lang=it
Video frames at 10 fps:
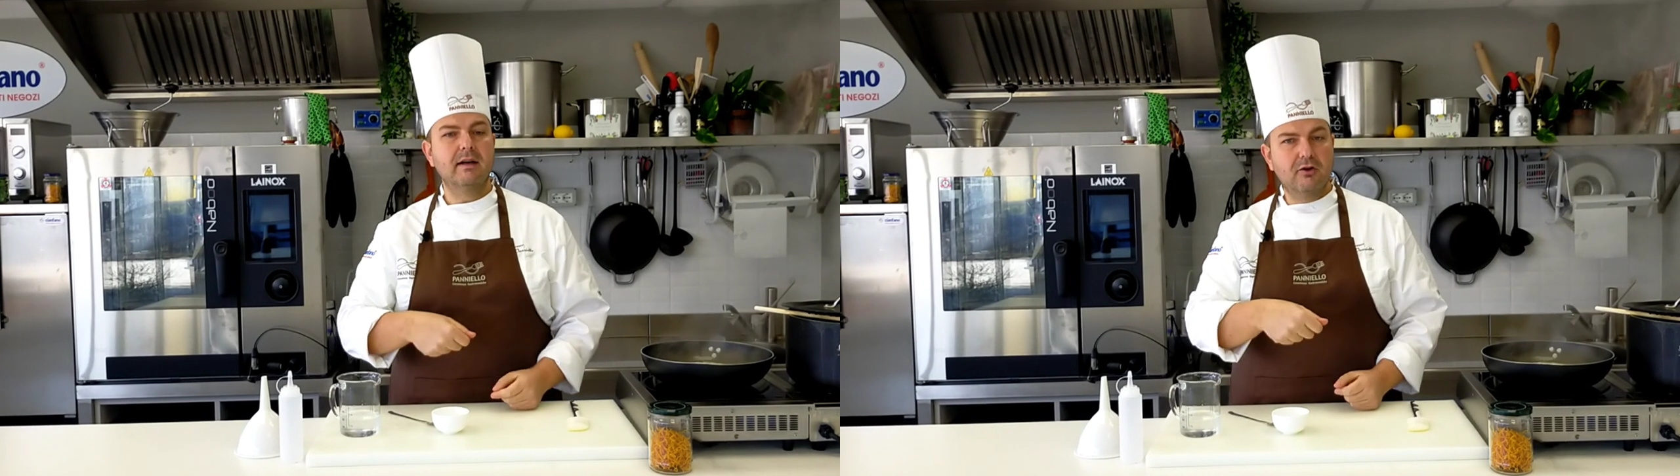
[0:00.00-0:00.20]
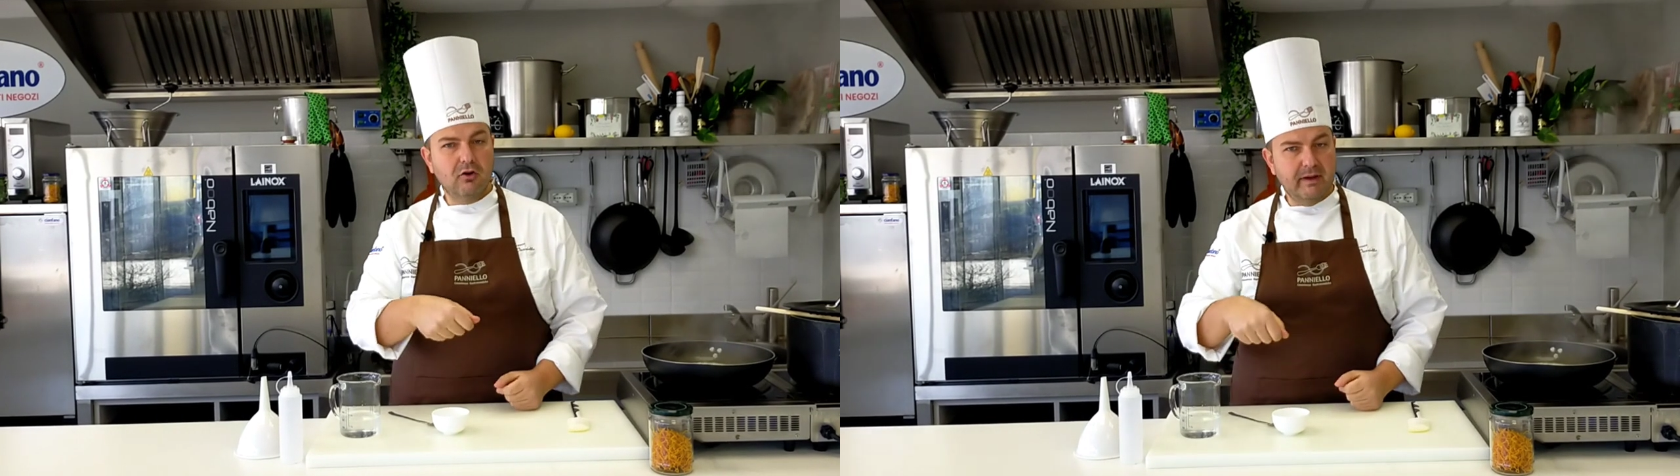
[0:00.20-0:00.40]

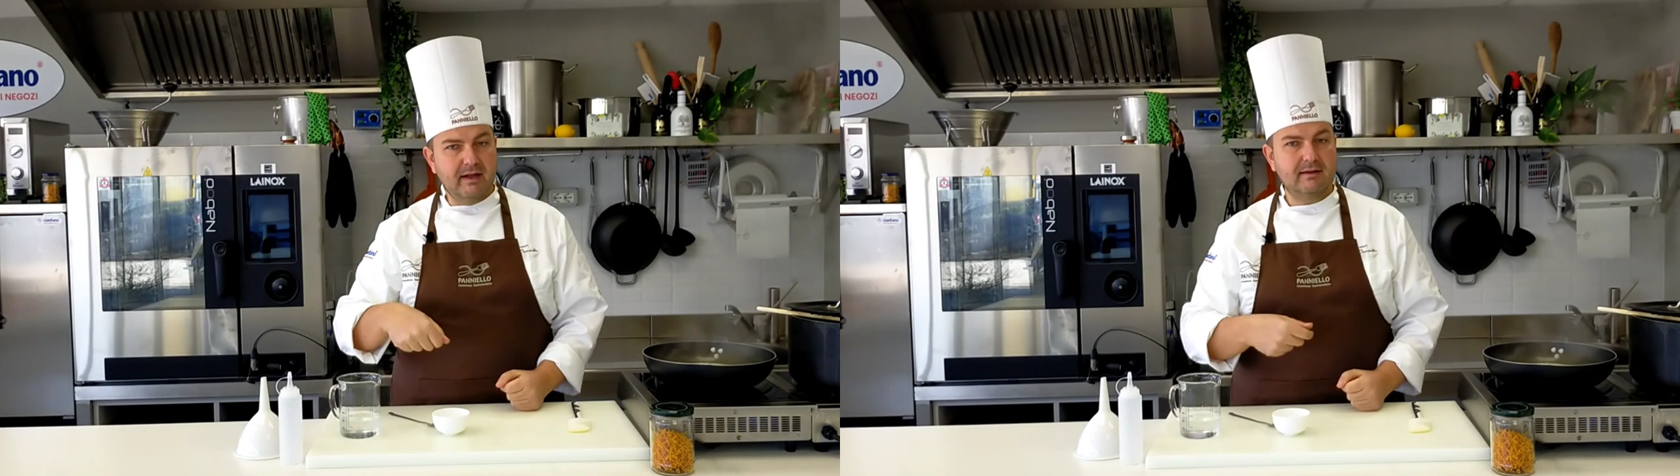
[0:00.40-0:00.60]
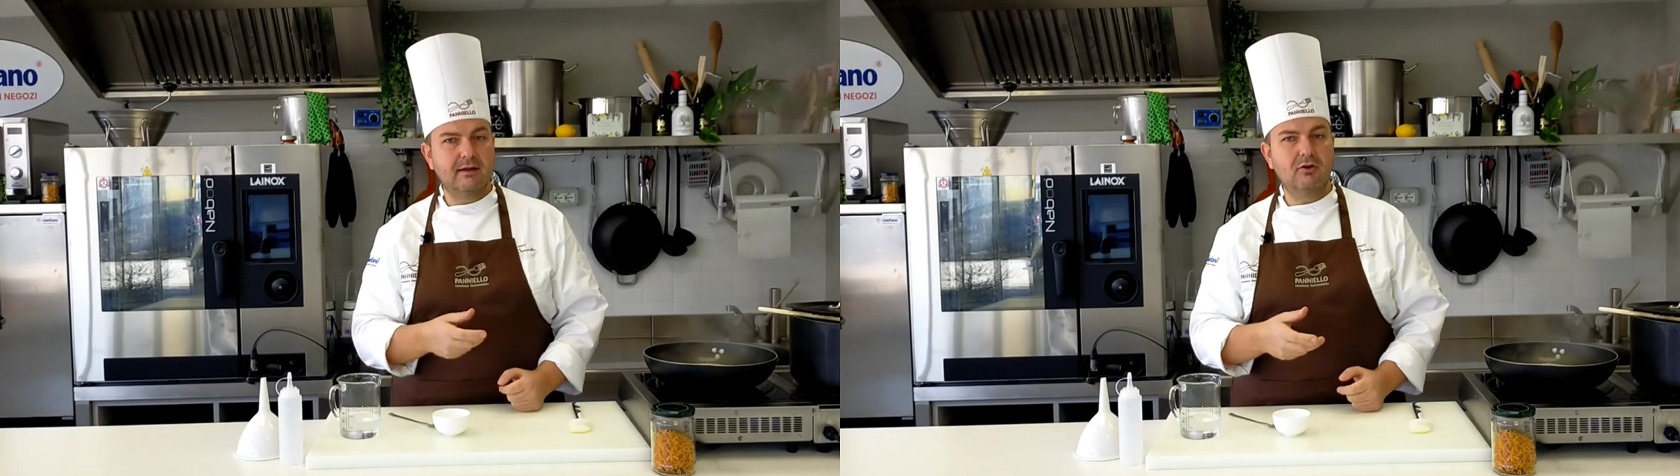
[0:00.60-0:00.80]

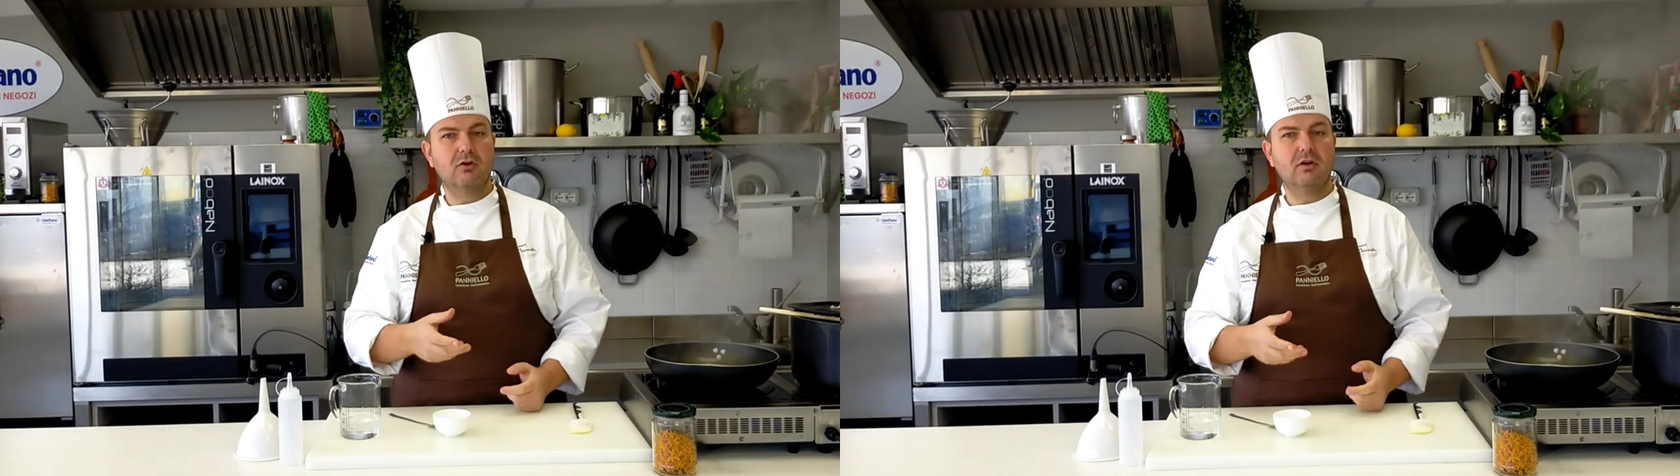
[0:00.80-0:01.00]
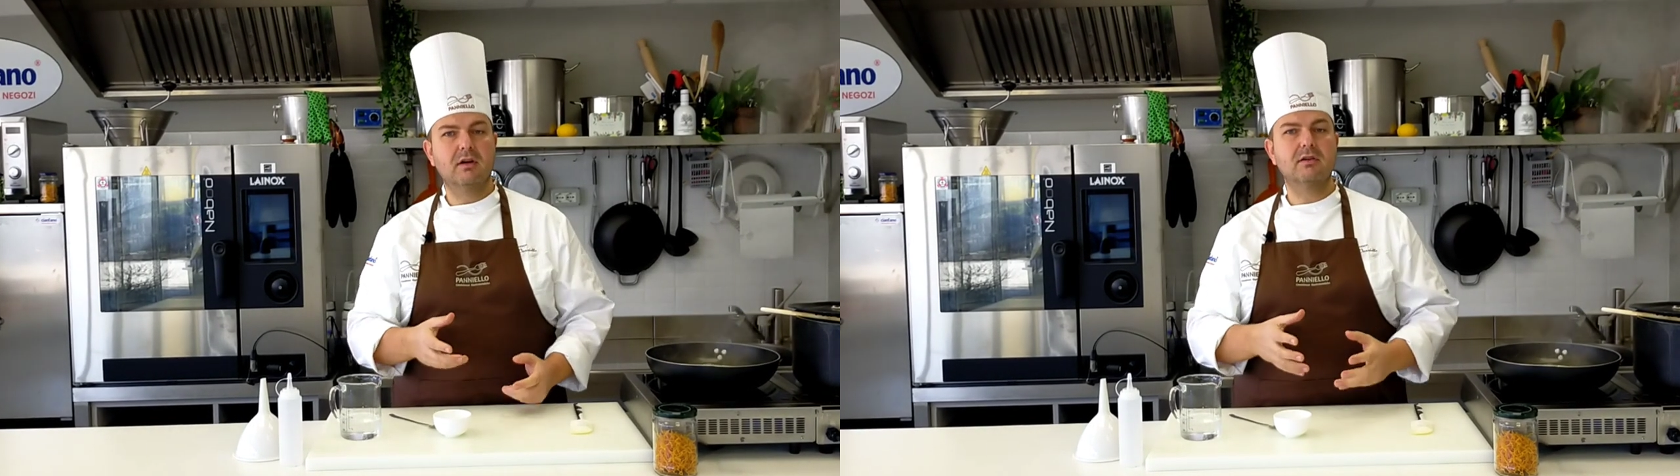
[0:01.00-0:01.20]
ricoperta
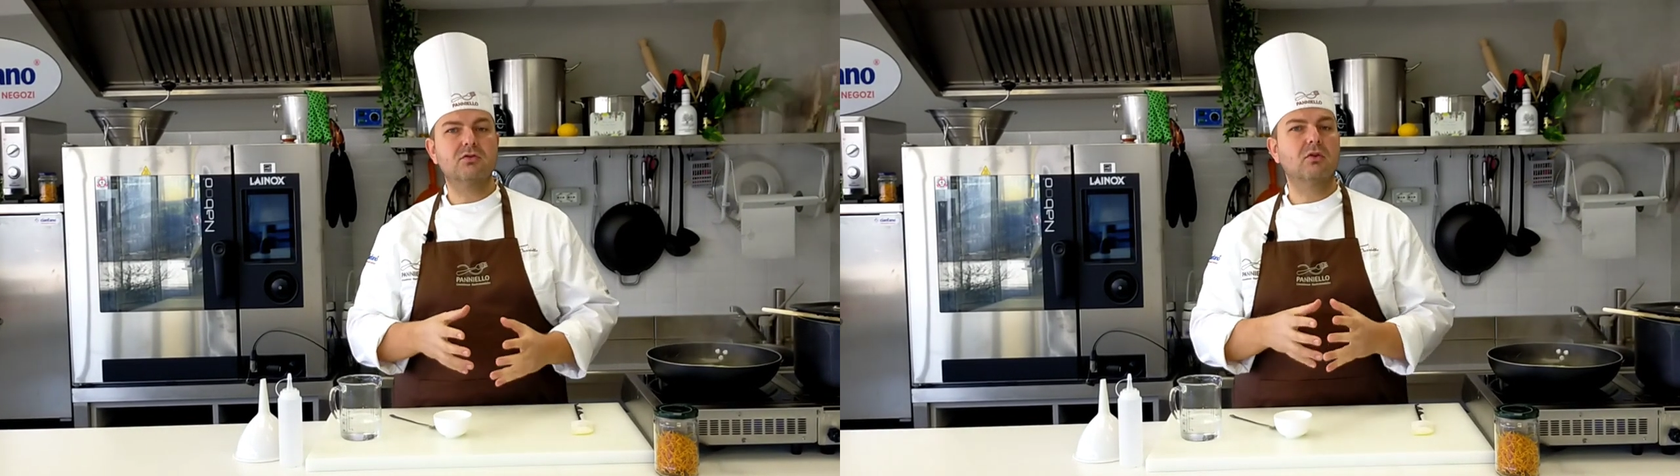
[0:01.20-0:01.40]
con